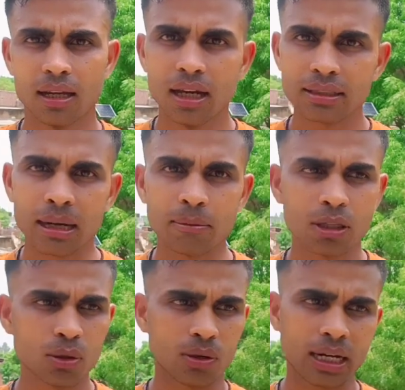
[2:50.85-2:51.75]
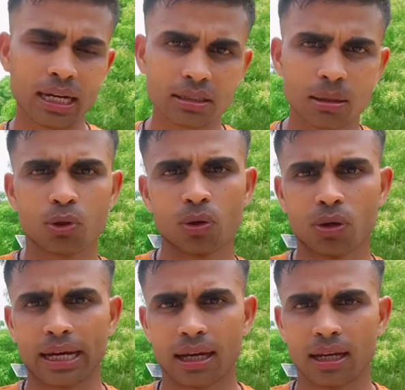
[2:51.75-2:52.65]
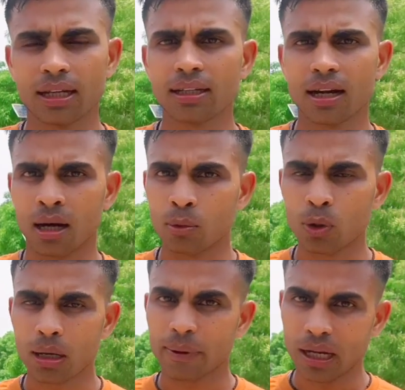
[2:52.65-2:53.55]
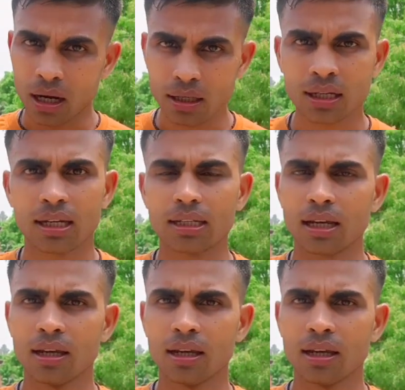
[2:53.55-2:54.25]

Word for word: शामिल तो होना है सबको होना है लेकिन हम लोग अपने हक के लिए